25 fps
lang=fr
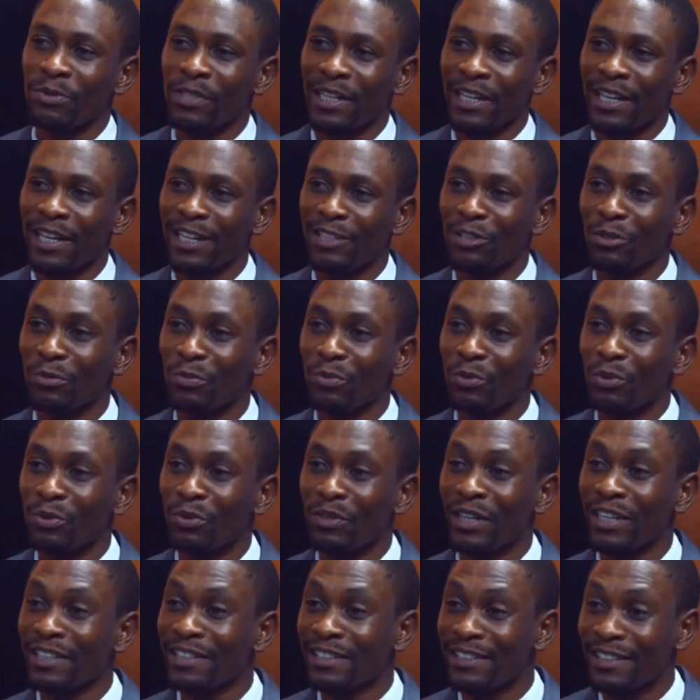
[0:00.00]
cas peu de la
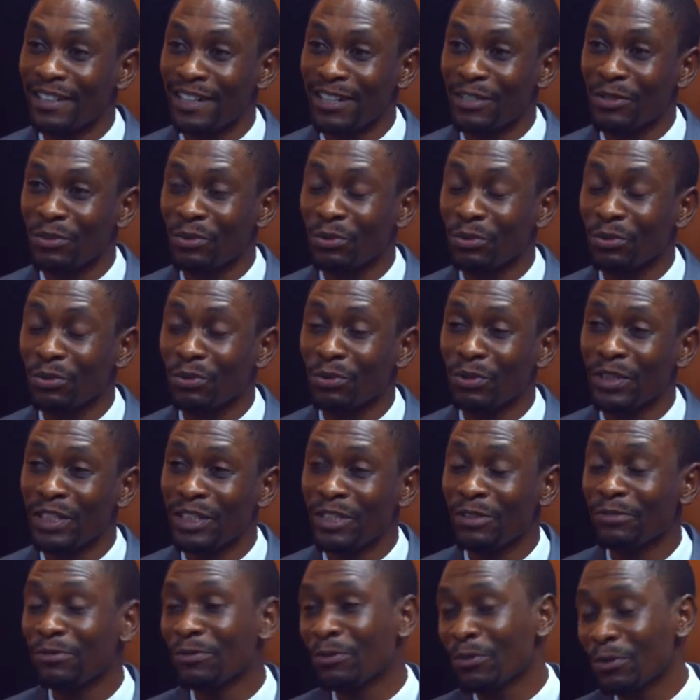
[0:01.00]
littérature, de mm.
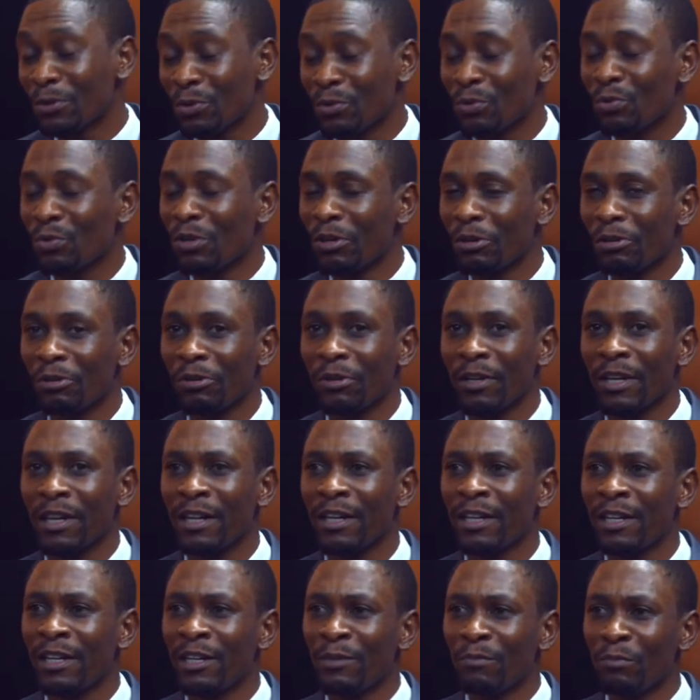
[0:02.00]
livres, tout encore là.
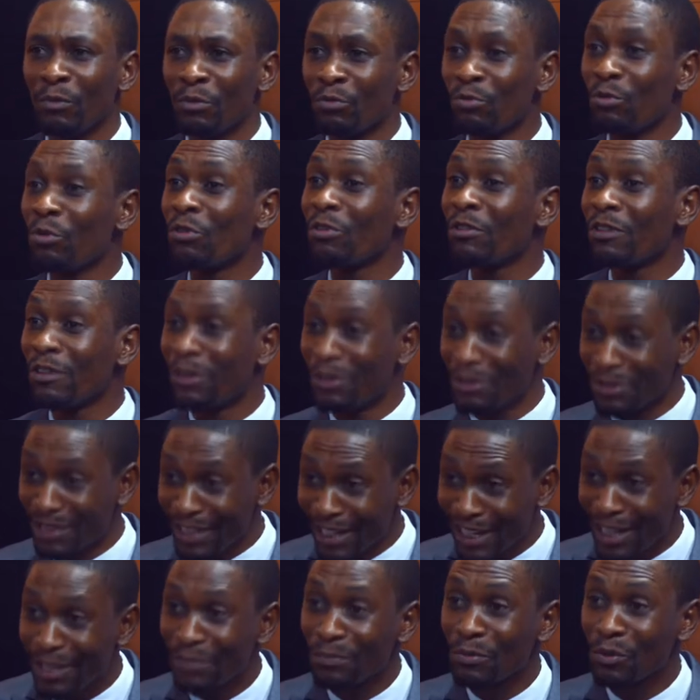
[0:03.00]
Mais voulons rentrer
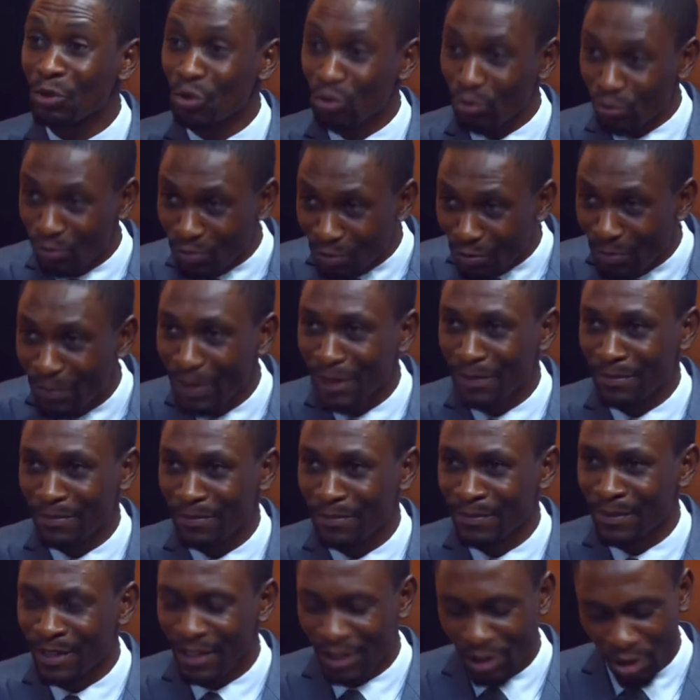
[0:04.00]
un peu chez vous-même.
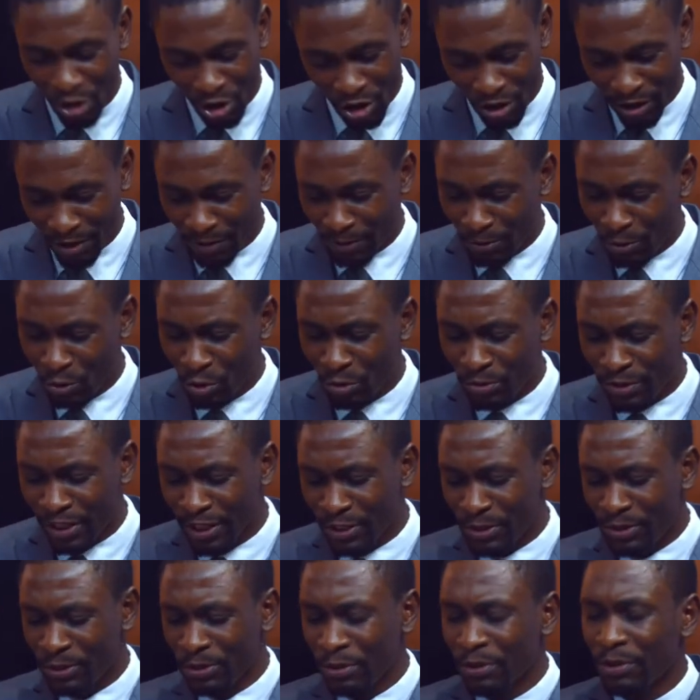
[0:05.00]
Mm. Encore une
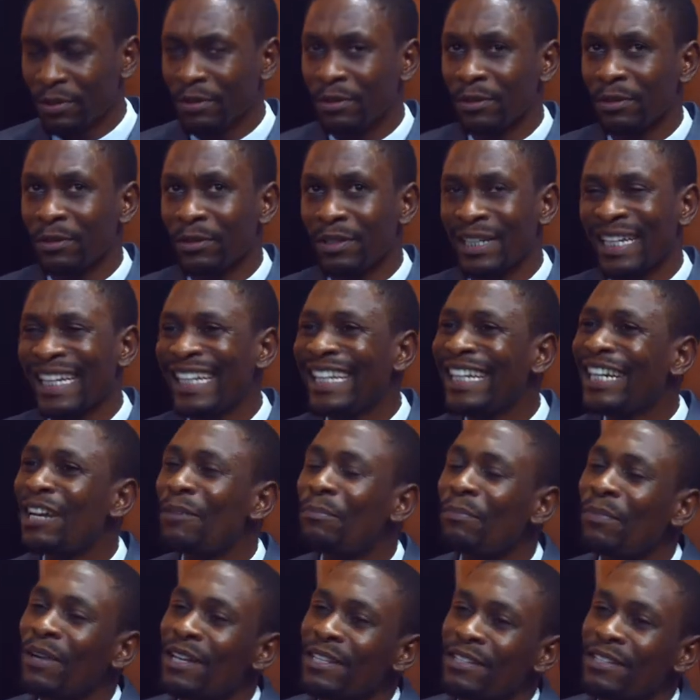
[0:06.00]
question euh, quelle est la place